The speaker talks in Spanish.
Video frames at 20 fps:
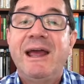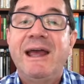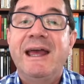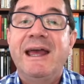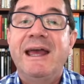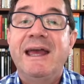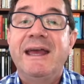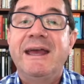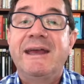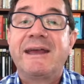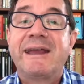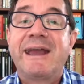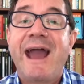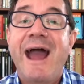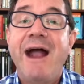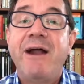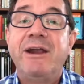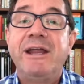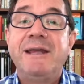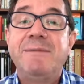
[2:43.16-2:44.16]
eh
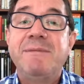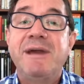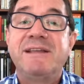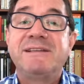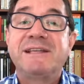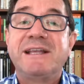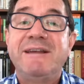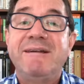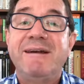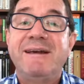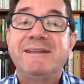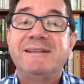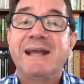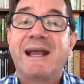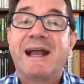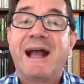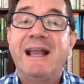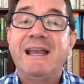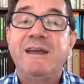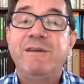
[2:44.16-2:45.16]
Carrie me escribe desde
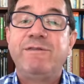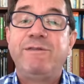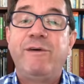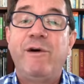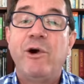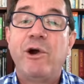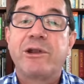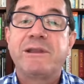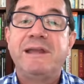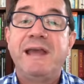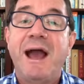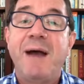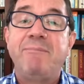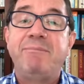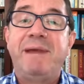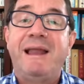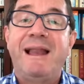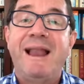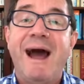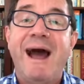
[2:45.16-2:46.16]
California.
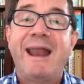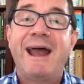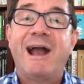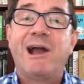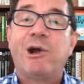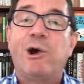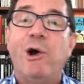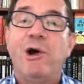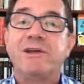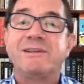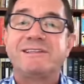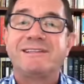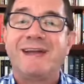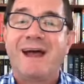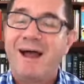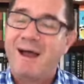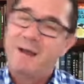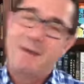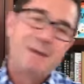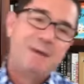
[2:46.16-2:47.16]
Pilar
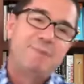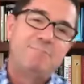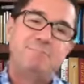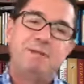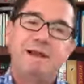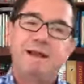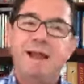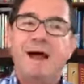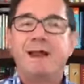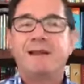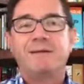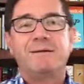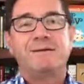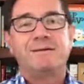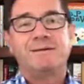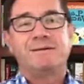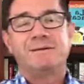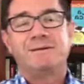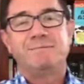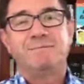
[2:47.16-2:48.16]
Acosta, Pilar,
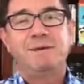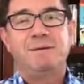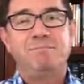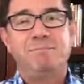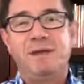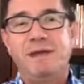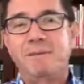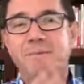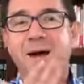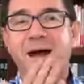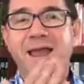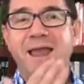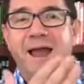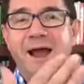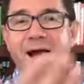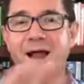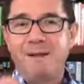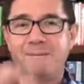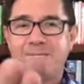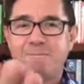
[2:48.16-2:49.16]
mi prima
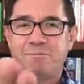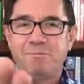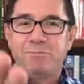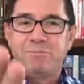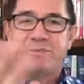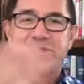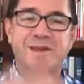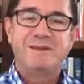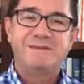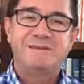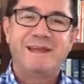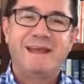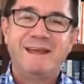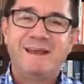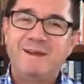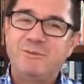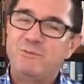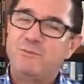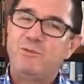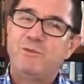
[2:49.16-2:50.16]
ya
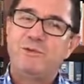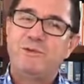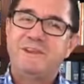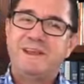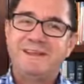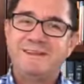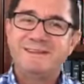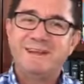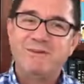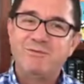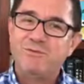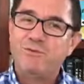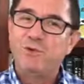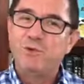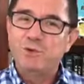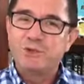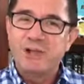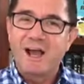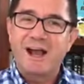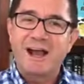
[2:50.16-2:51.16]
desde desde
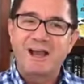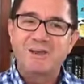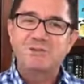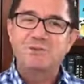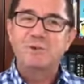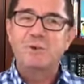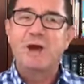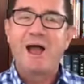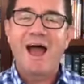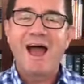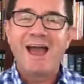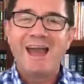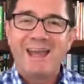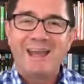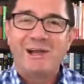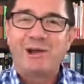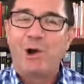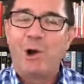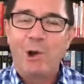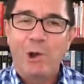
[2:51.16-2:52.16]
Fusagasugá
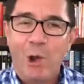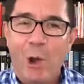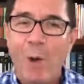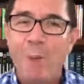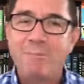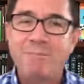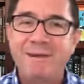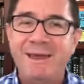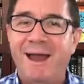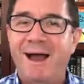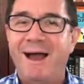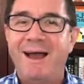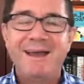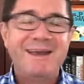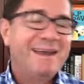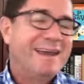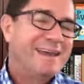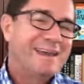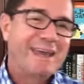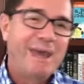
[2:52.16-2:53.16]
en Colombia.
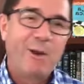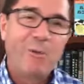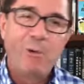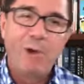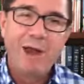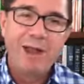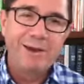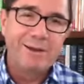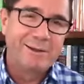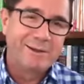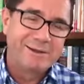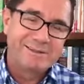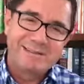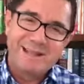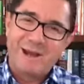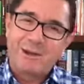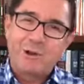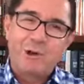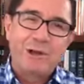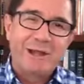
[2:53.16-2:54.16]
Qué bueno
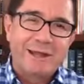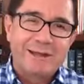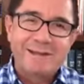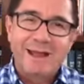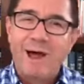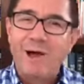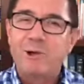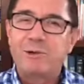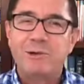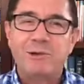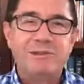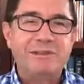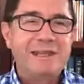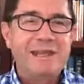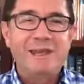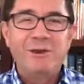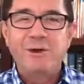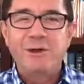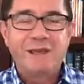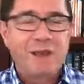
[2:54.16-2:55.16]
estar conectado
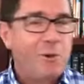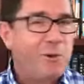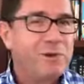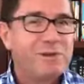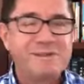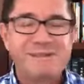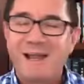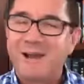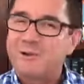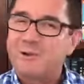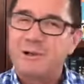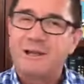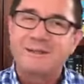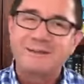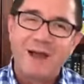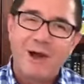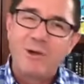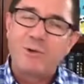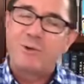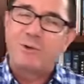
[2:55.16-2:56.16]
contigo y qué bueno estar
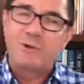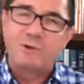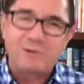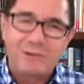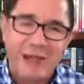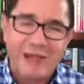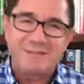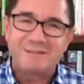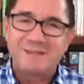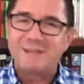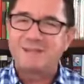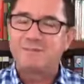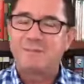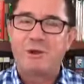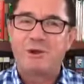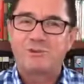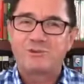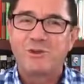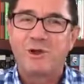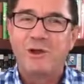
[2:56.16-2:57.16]
conectado con tantas
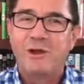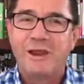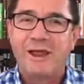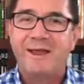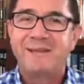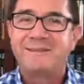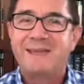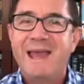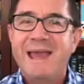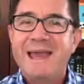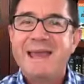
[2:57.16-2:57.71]
personas